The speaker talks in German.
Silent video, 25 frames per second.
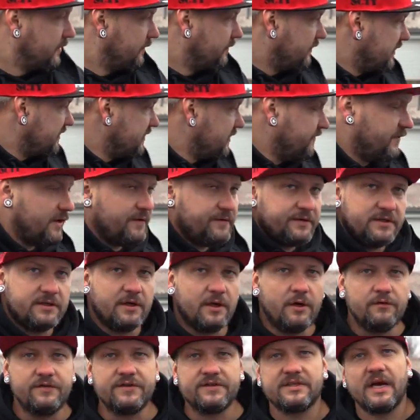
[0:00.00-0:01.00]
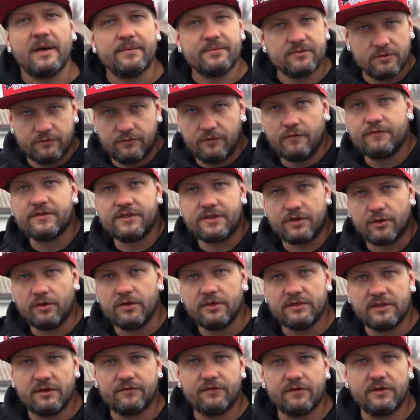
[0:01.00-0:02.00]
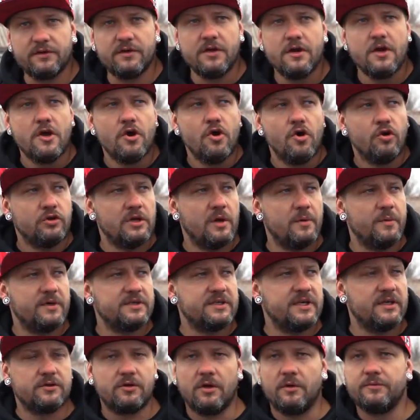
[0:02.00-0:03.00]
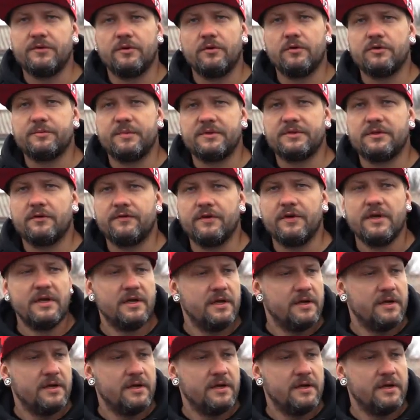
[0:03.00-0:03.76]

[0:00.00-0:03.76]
Quasi die Farbe, die drauf ist, gab es noch 50 Rollen davon. Und dann haben wir gesagt, kommt los, pass auf,